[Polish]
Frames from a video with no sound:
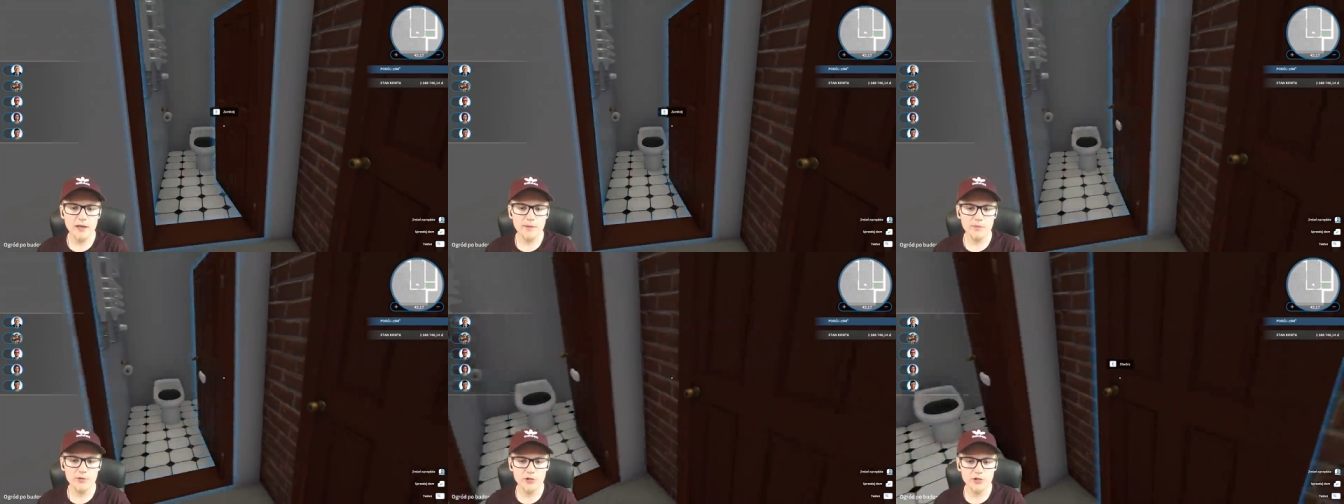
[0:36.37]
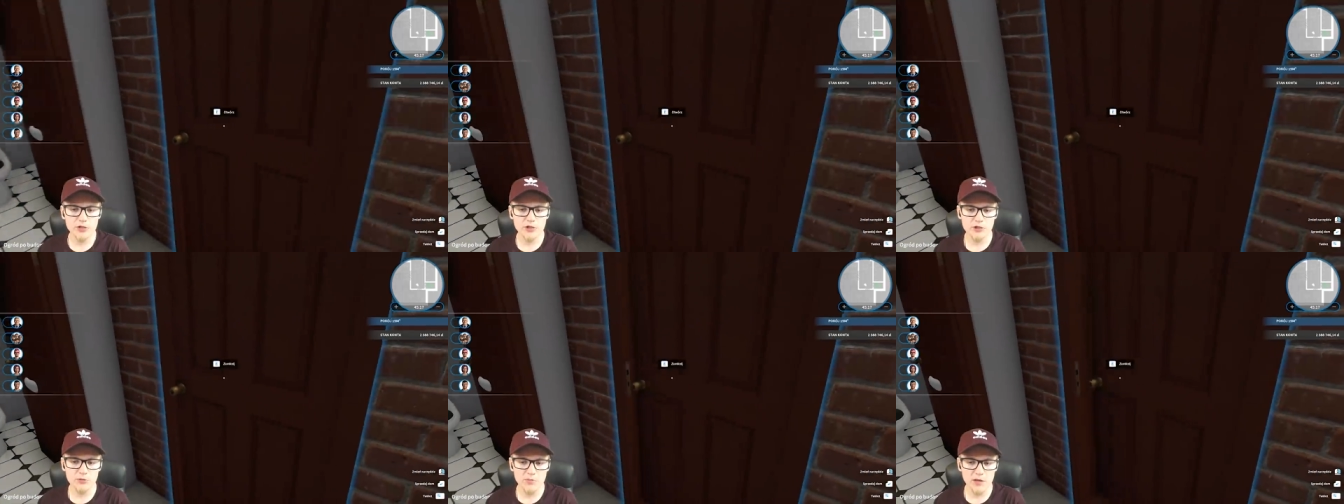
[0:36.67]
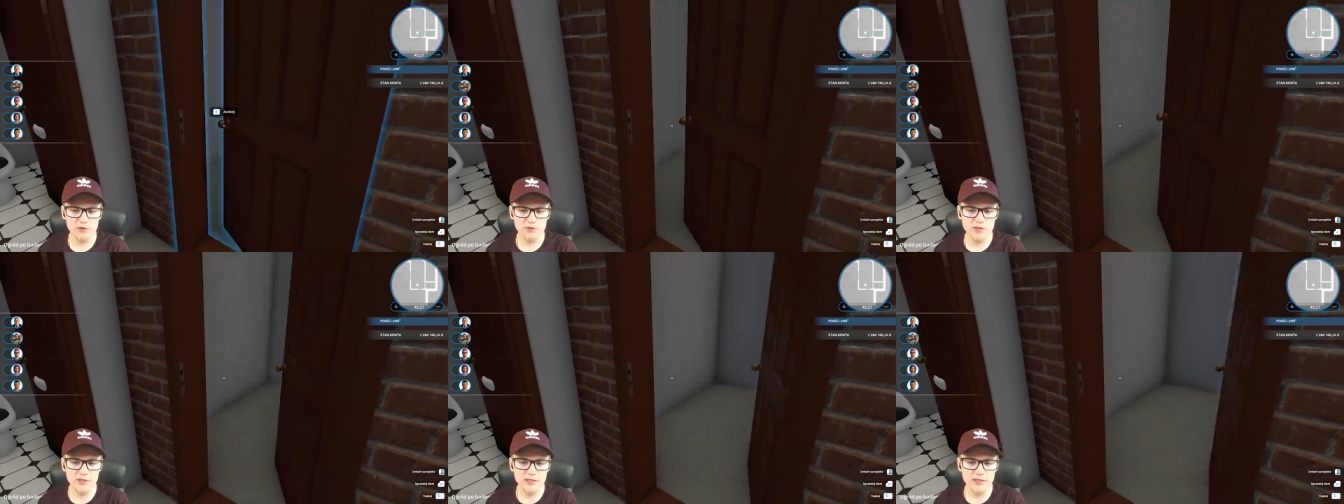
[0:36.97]
możecie
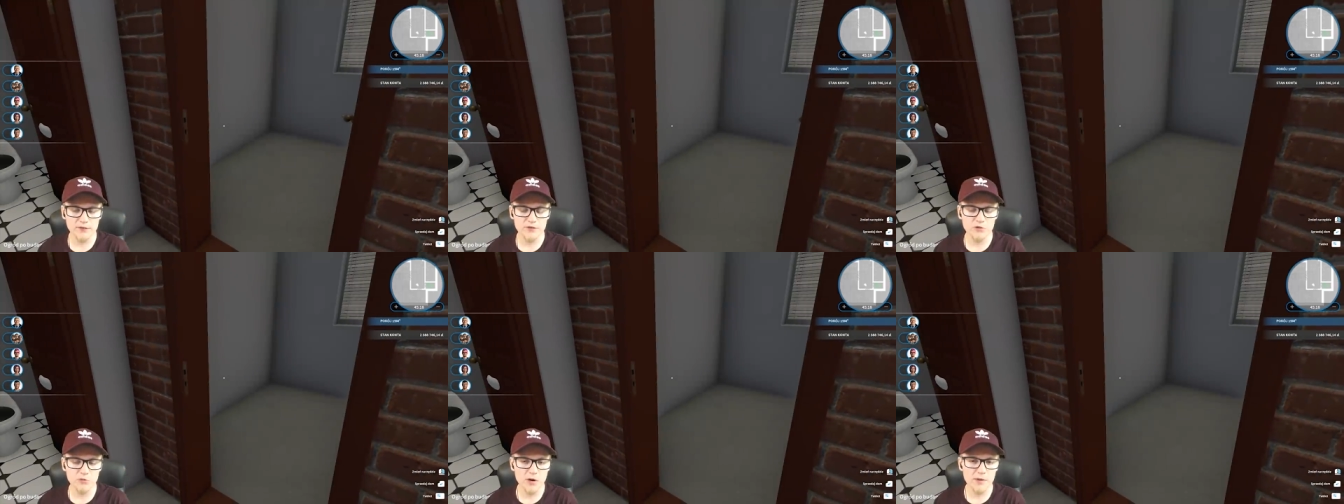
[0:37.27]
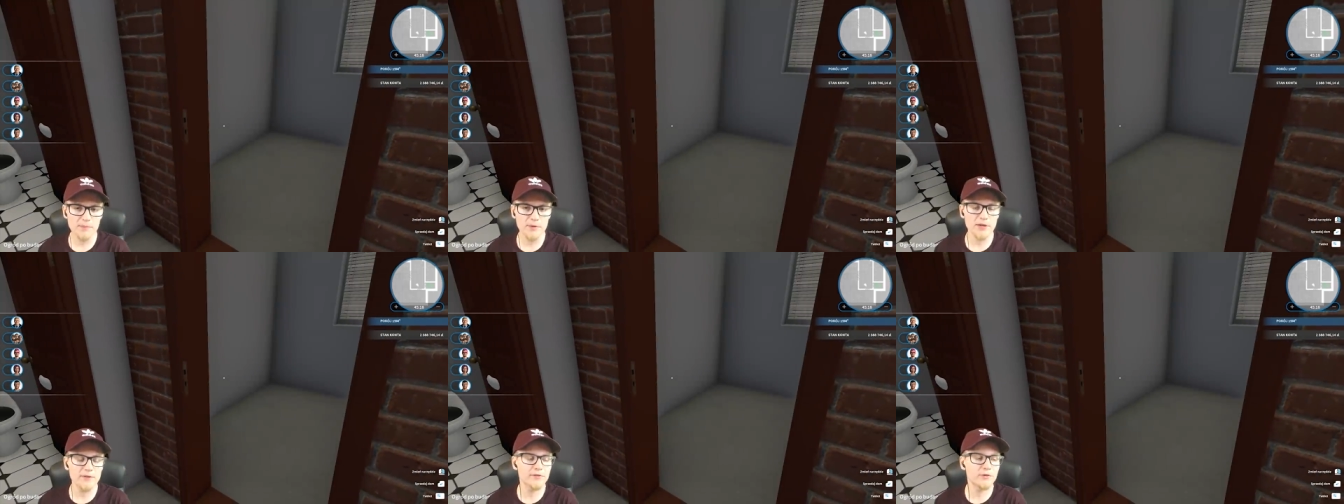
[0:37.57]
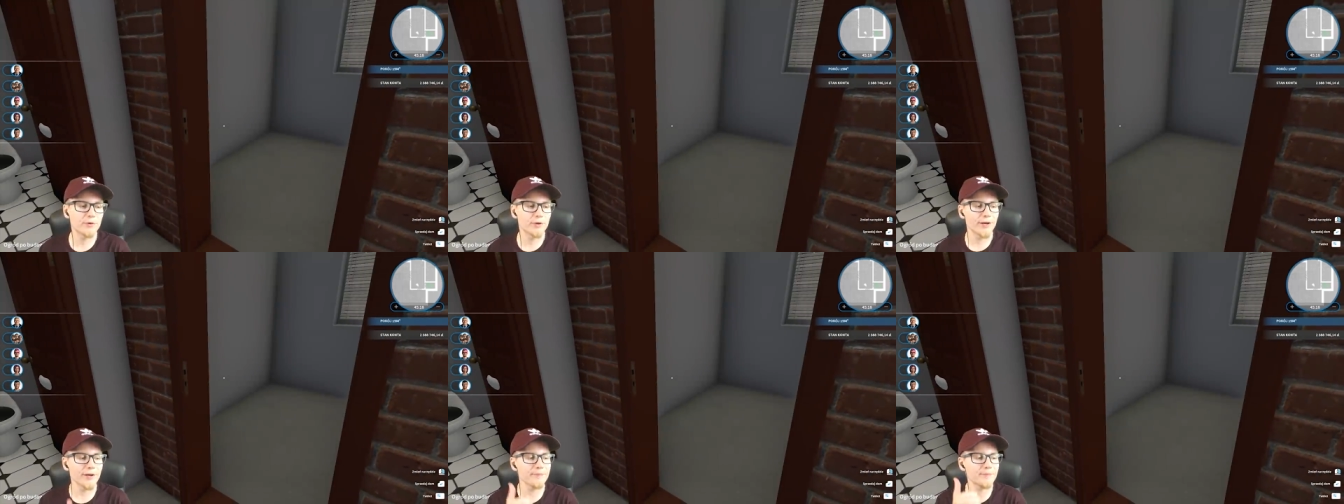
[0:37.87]
śmiało zostawić łapkę w
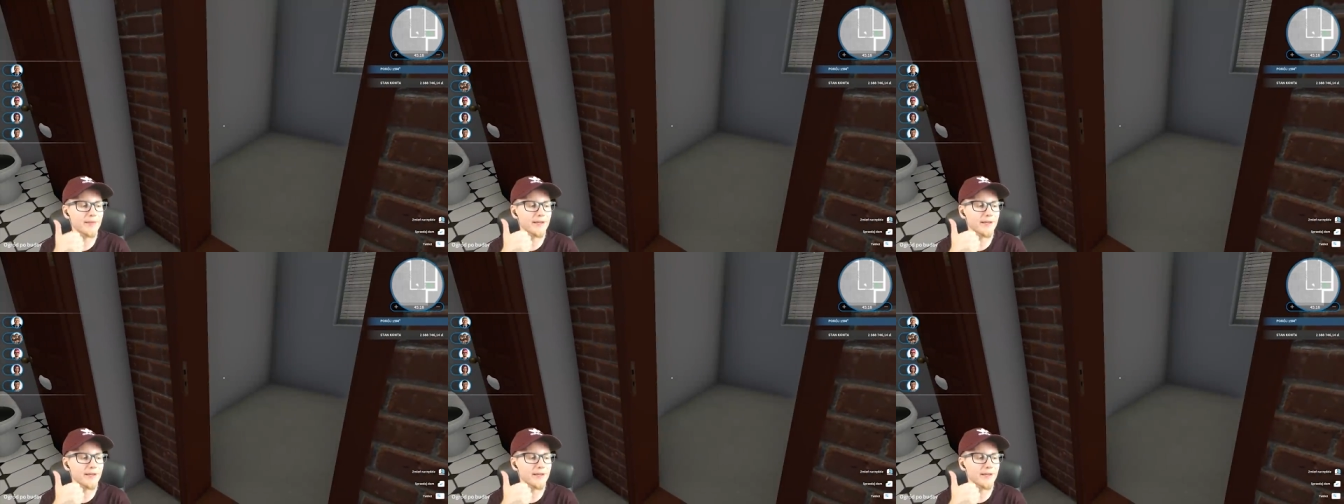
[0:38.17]
górę,